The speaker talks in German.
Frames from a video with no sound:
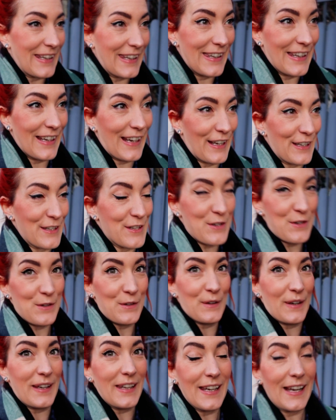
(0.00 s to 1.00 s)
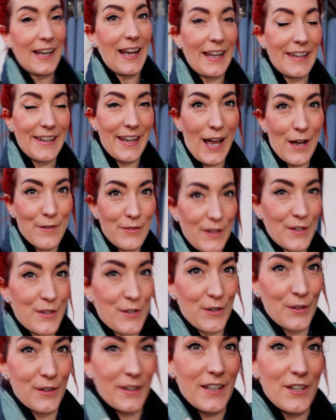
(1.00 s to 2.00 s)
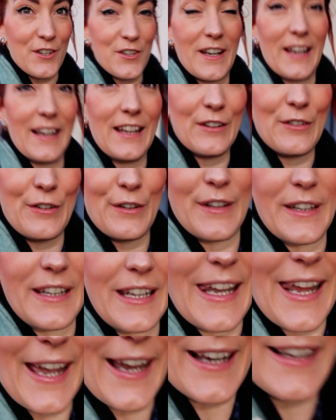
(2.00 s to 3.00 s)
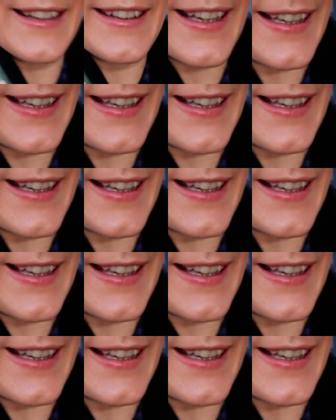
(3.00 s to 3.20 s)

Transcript: die Kindergarten in Schule und Kindergarten. Da habe ich schon die Geschenke für die Lehrer